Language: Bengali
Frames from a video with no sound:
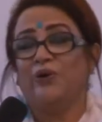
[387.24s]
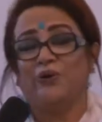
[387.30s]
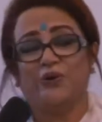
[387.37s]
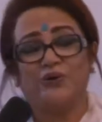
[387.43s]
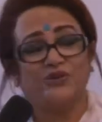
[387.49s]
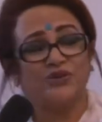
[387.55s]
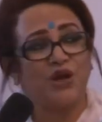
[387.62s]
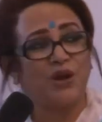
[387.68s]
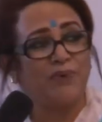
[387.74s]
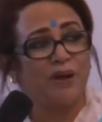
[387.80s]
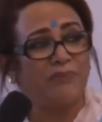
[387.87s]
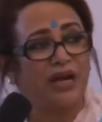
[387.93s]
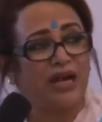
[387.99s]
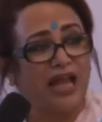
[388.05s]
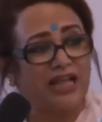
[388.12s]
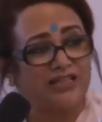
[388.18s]
ওই সব
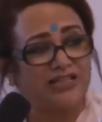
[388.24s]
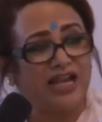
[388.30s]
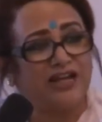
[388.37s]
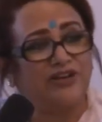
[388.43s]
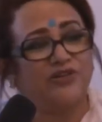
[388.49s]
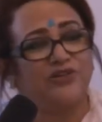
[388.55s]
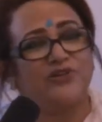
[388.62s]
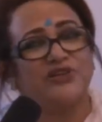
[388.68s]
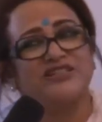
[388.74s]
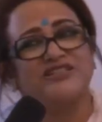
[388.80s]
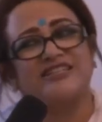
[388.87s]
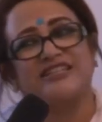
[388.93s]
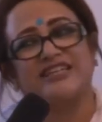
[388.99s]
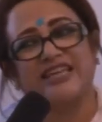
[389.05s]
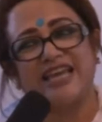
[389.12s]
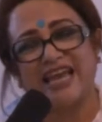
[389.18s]
আমরা নাচ গান
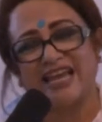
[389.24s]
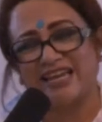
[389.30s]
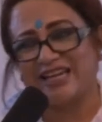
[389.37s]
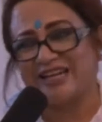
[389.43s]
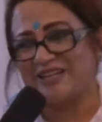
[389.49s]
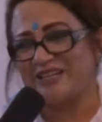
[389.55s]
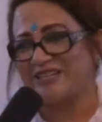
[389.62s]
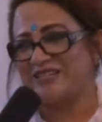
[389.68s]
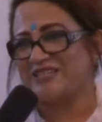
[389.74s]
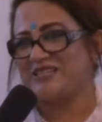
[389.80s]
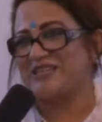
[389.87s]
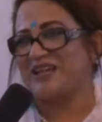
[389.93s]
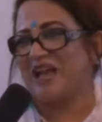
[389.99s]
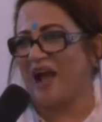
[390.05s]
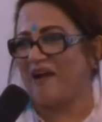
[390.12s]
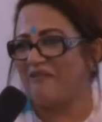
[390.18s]
করেছি কেক কেটেছি
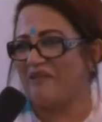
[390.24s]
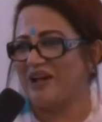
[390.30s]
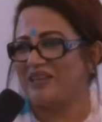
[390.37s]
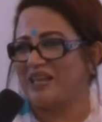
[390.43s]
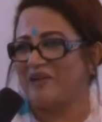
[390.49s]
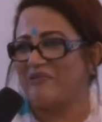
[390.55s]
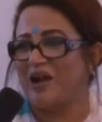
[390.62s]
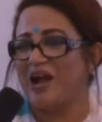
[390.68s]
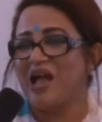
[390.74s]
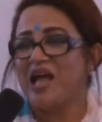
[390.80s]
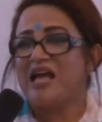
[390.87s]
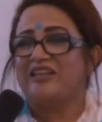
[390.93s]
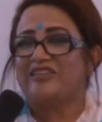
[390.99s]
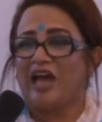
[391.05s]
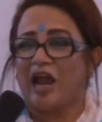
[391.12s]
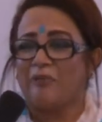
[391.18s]
খাওয়া দাওয়া
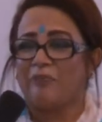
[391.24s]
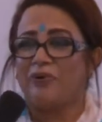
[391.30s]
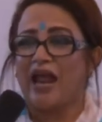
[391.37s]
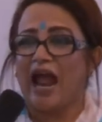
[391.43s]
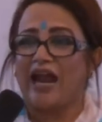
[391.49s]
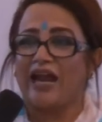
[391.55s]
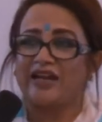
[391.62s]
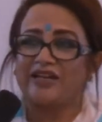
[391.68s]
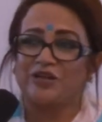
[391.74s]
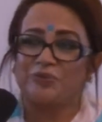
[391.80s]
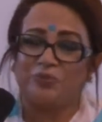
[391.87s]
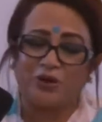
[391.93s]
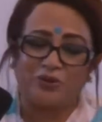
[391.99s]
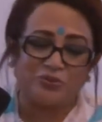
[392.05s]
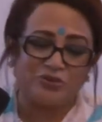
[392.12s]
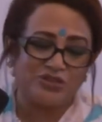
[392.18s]
তারপরে আরেকটা
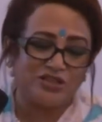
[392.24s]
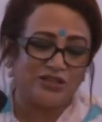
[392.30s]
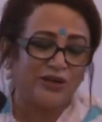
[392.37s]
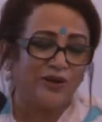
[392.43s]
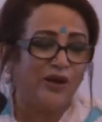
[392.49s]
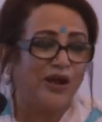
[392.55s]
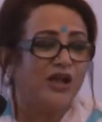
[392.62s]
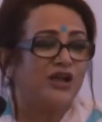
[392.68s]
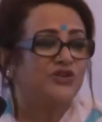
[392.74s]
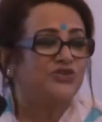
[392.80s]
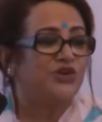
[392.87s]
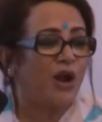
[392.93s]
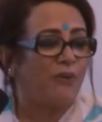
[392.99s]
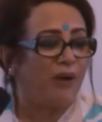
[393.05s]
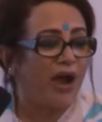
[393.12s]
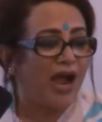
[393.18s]
পর্ব ছিল
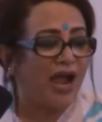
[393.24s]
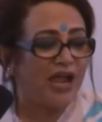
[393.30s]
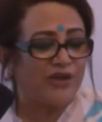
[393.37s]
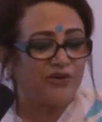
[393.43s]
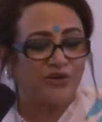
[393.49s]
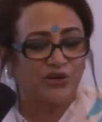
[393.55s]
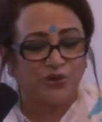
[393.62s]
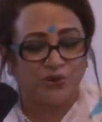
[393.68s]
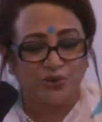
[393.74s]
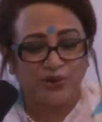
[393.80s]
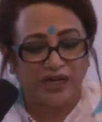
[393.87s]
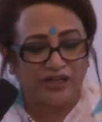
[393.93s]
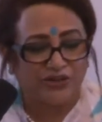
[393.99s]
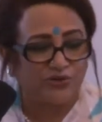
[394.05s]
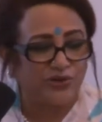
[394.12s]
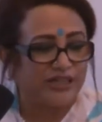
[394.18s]
সবাই ওই
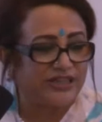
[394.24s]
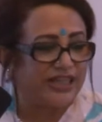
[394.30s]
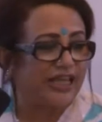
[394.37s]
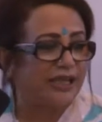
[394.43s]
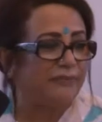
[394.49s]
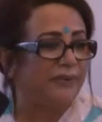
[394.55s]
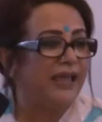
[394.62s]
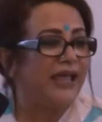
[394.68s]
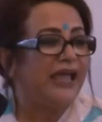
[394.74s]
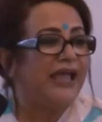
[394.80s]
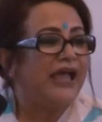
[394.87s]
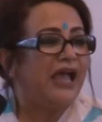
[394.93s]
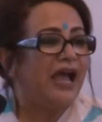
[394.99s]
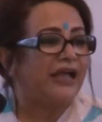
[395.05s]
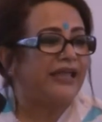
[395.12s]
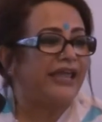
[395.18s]
খুলে টুলে দেখবে
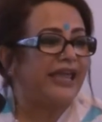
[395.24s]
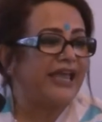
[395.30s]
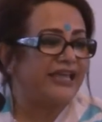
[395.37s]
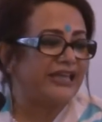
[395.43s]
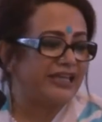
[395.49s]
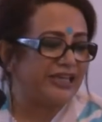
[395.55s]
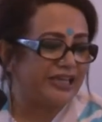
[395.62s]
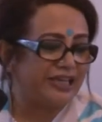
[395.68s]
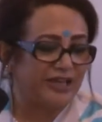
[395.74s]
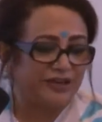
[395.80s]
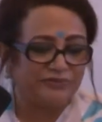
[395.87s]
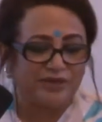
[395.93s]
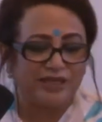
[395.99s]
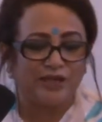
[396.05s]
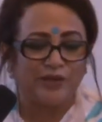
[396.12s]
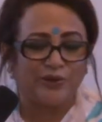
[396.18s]
কে কি
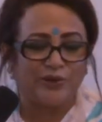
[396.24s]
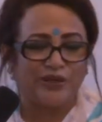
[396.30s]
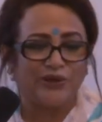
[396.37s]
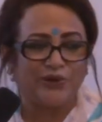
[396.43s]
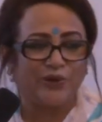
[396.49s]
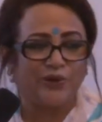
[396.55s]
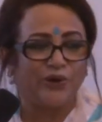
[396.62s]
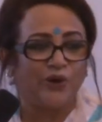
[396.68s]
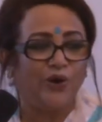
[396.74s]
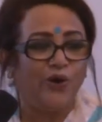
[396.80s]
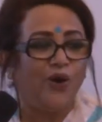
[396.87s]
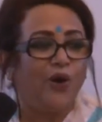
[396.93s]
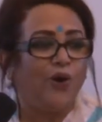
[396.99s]
গিফট দিল কি করলো